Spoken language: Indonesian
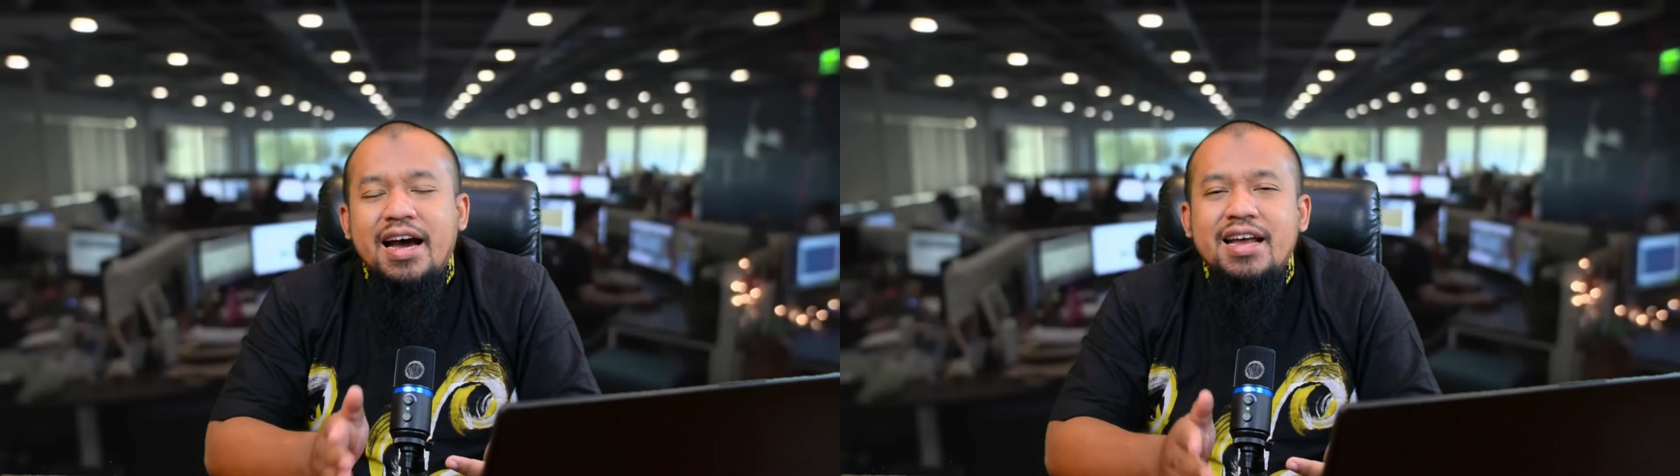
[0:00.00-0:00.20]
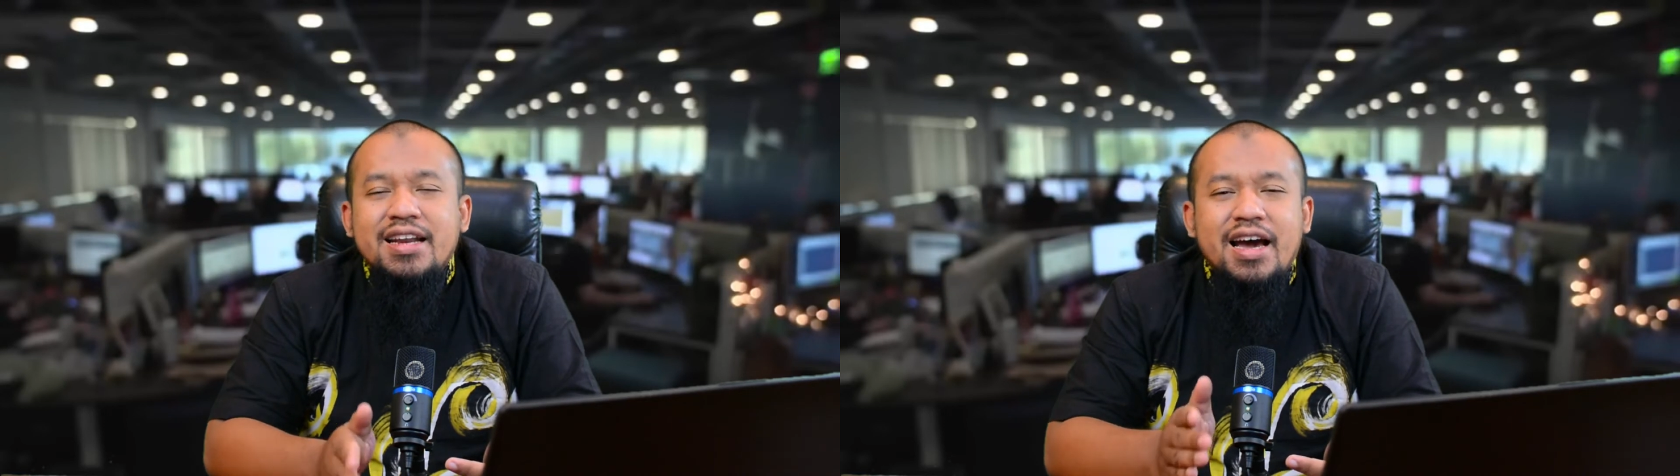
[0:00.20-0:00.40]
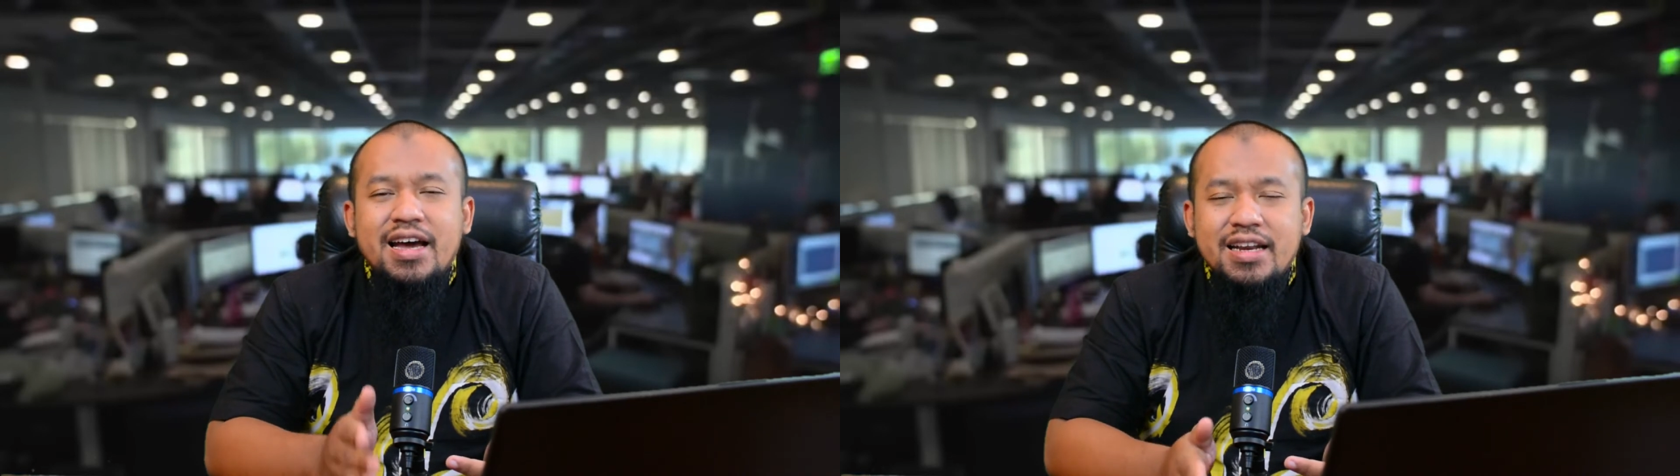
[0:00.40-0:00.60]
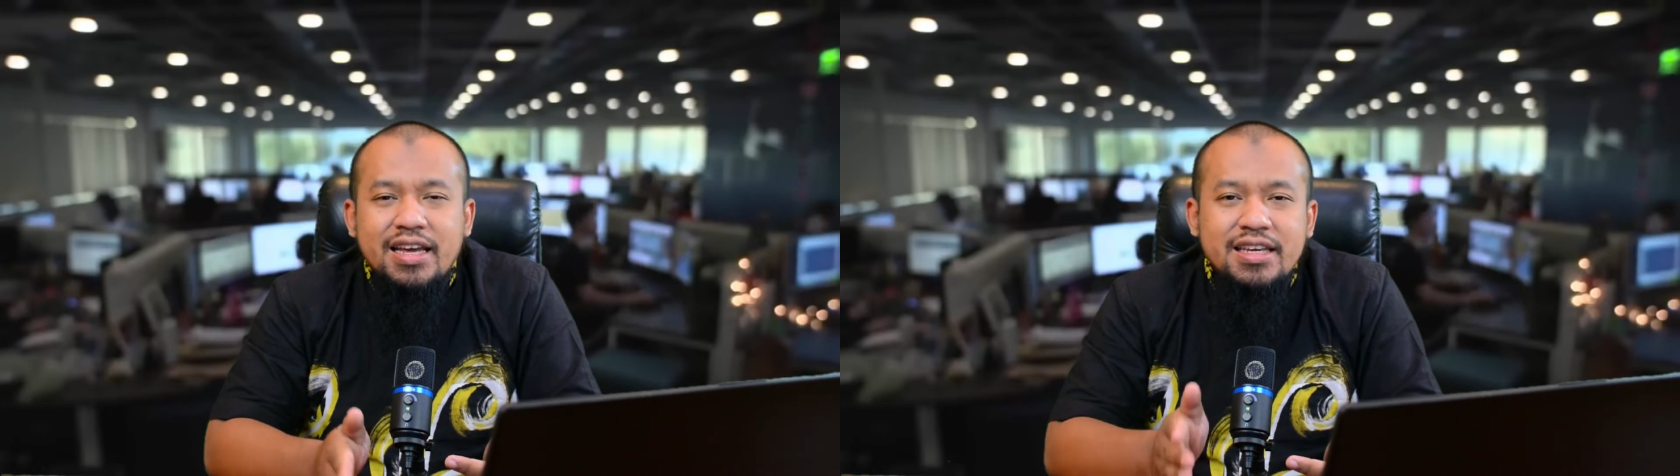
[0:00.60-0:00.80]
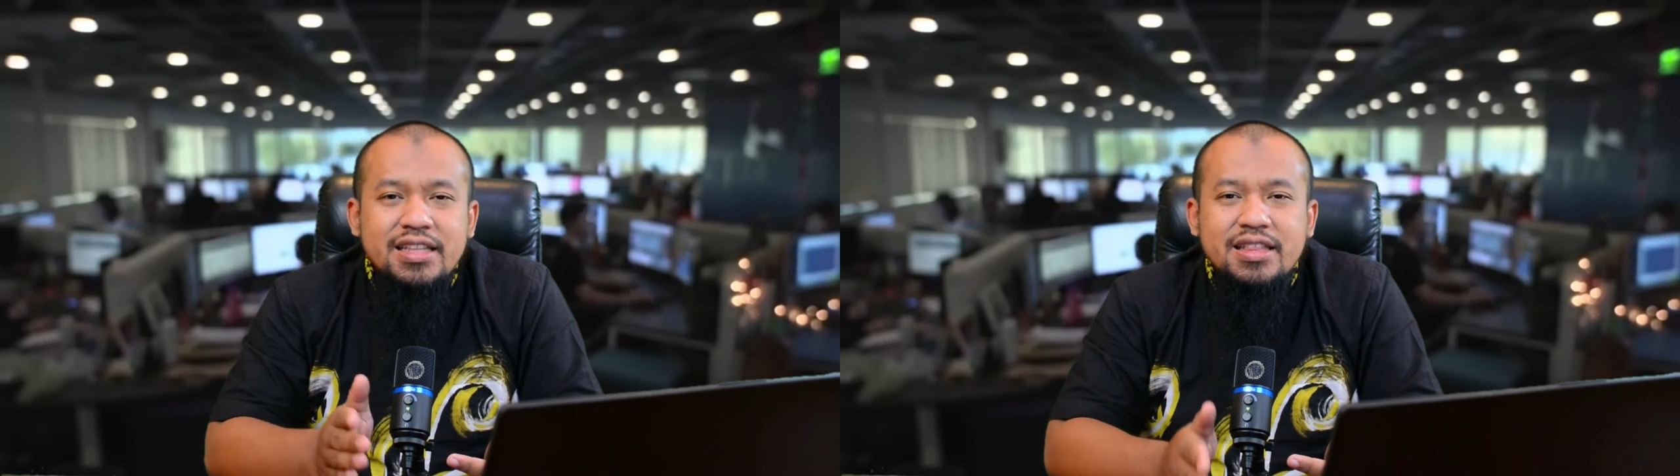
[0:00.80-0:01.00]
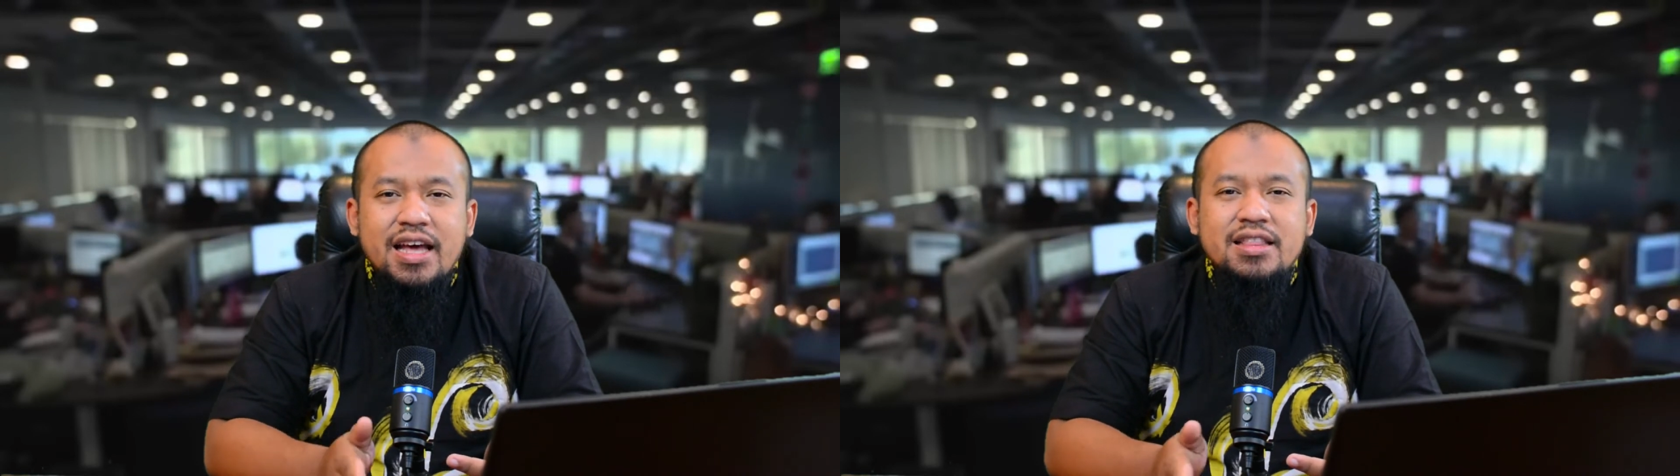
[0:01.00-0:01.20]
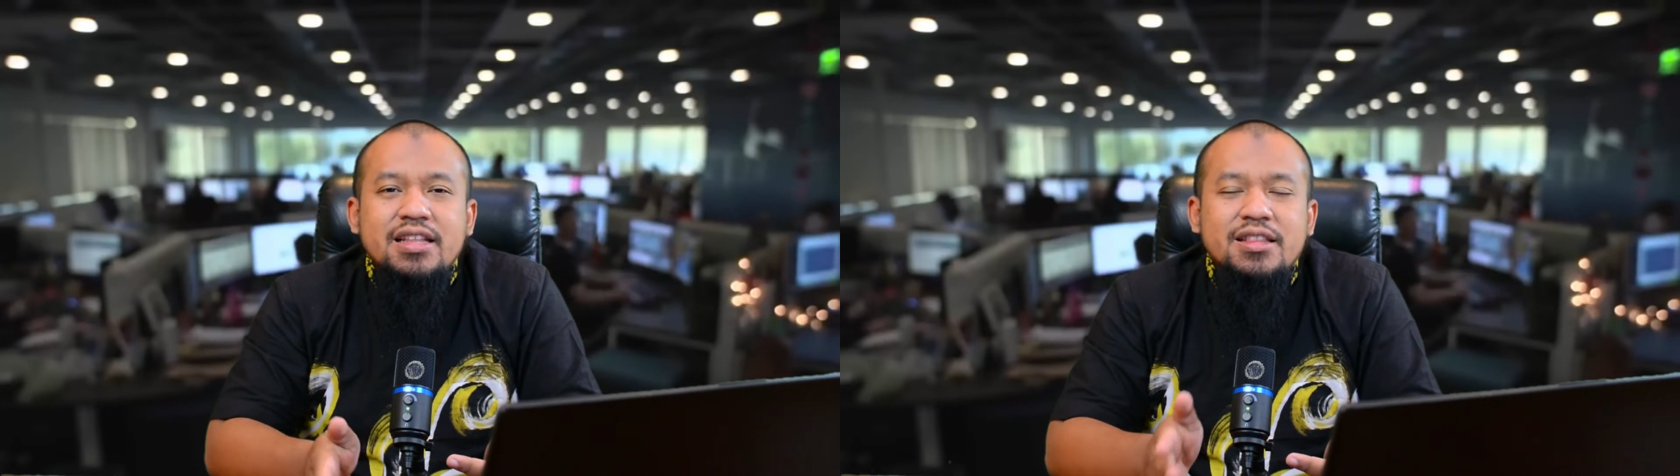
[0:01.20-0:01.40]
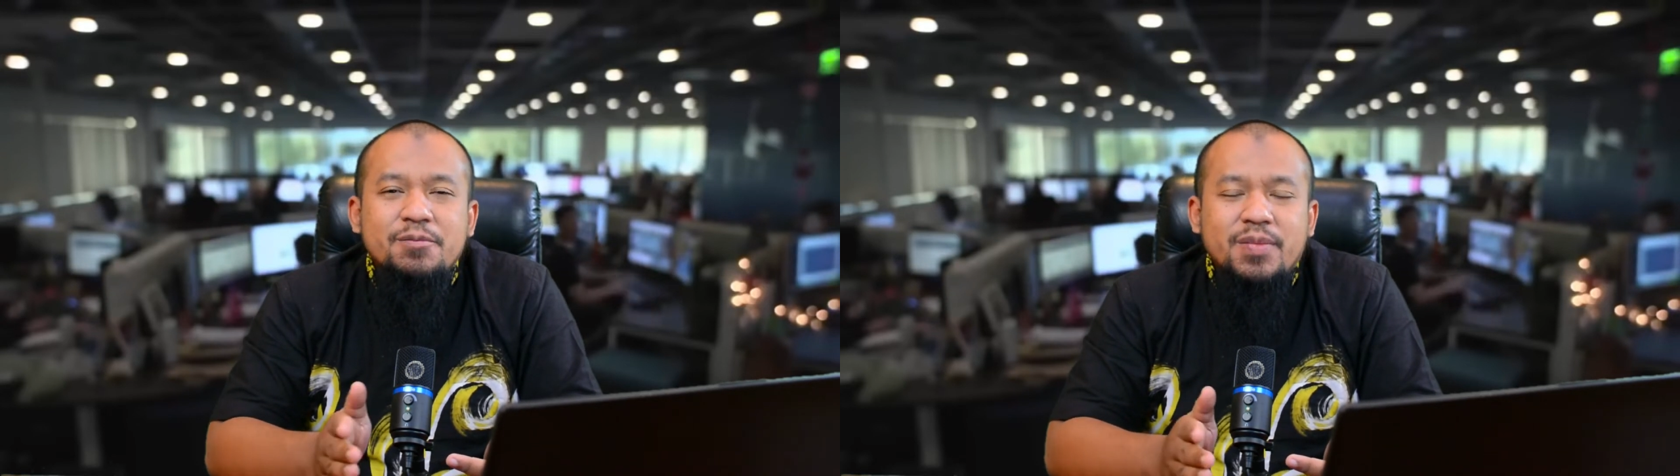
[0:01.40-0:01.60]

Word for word: Anak-anak kita tetap